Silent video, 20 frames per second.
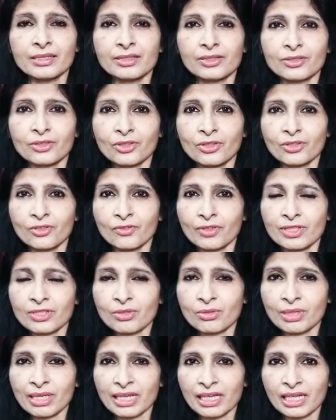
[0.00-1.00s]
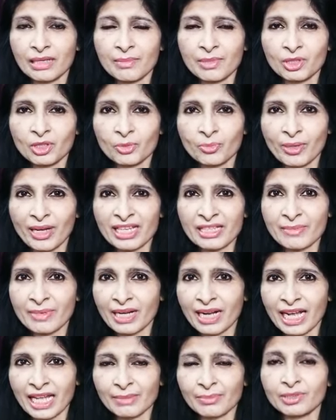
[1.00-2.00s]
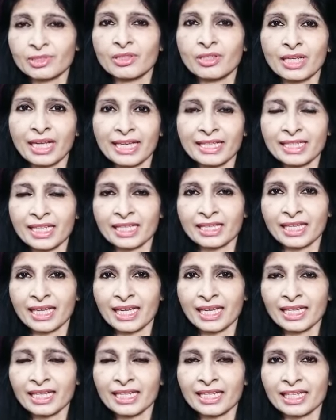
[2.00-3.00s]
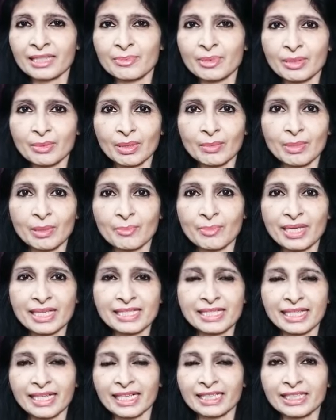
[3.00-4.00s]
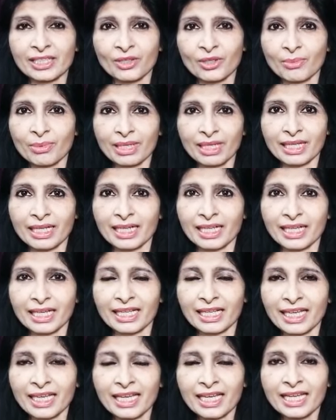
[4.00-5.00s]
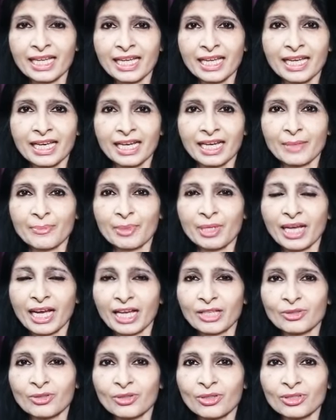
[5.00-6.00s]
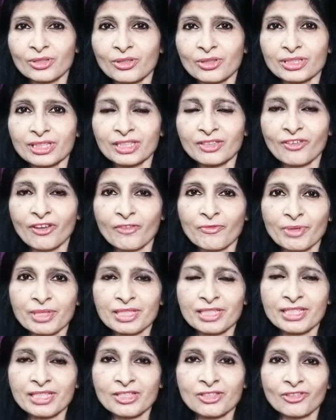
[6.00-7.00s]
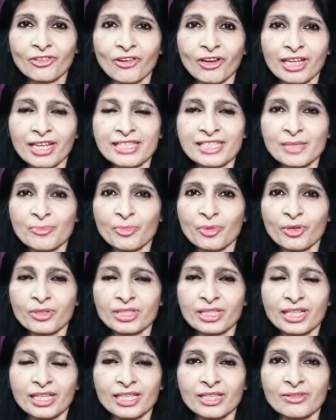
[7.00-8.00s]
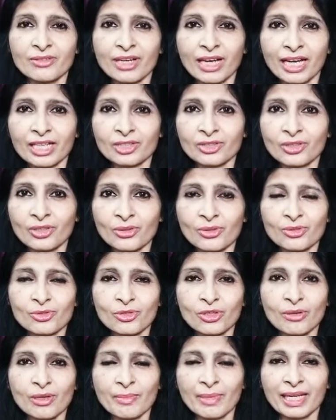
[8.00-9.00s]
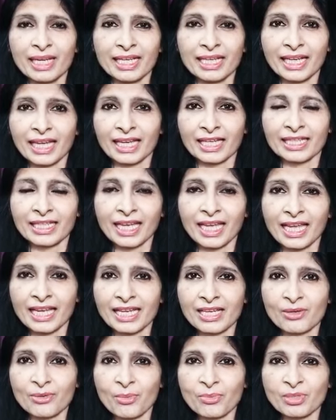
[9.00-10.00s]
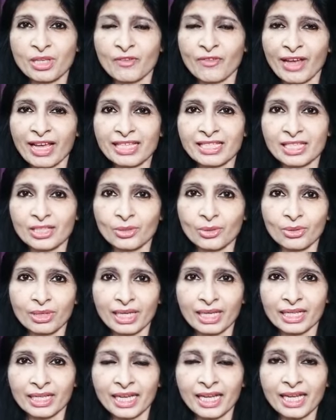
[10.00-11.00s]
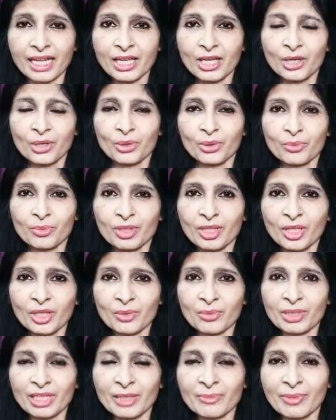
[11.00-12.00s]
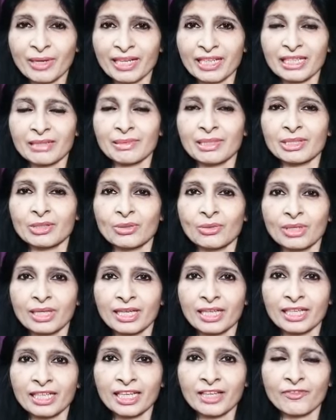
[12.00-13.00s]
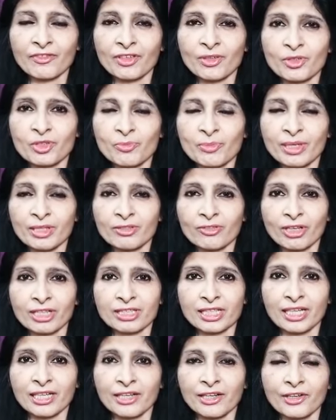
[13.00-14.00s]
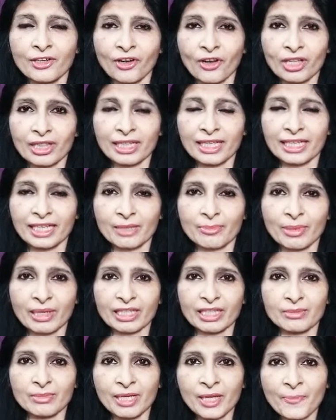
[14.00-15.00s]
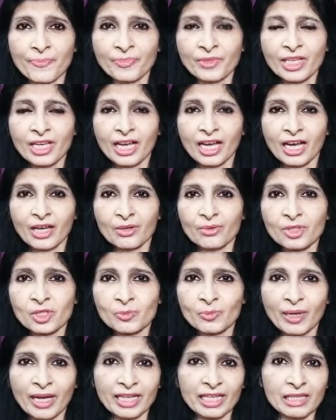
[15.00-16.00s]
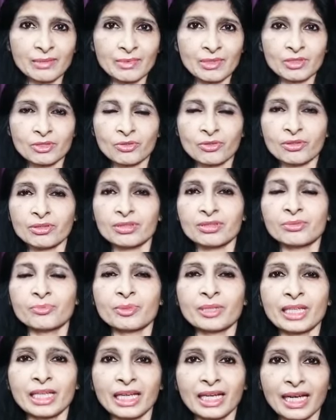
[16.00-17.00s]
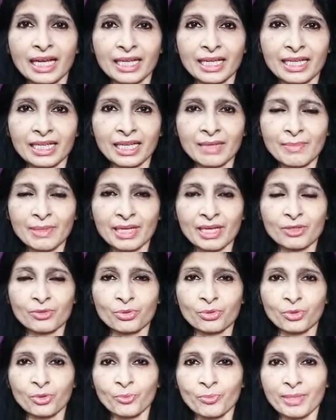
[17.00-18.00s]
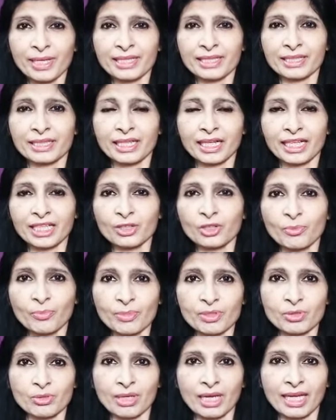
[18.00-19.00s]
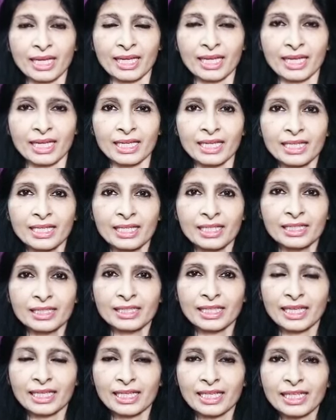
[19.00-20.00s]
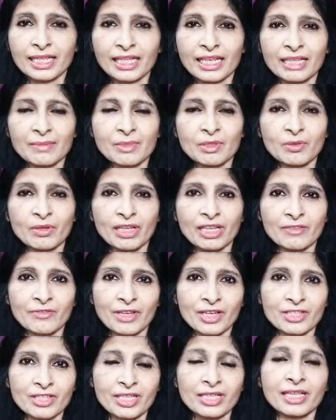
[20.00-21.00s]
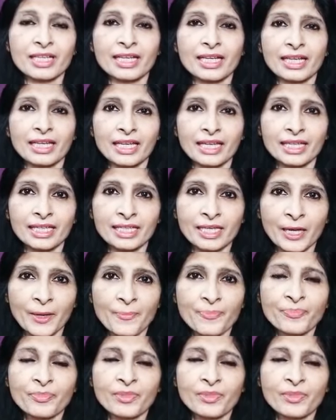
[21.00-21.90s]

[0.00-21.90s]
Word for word: तो वज़ू करने में तो पांच बार हाथ मुंह धुला ही जाता है लेकिन फिर भी मैं बीस सेकंड तक खूब रगड़ रगड़ के अपने हाथों को धोती हूँ और फिर जिस तौलिए से पोछ रही हूँ हाथ को उसको भी मैंने क्या किया है कि खूब सफाई से धो करके उबले उबले पानी में धो करके फिर उसमें थोड़ा सा डिटॉल दे के पानी में और उस पानी में उसको डुबकी लगा करके मैंने धूप में कड़ी धूप में सुखाया है ताकि कहीं भी कोई इन्फेक्शन रहे ही ना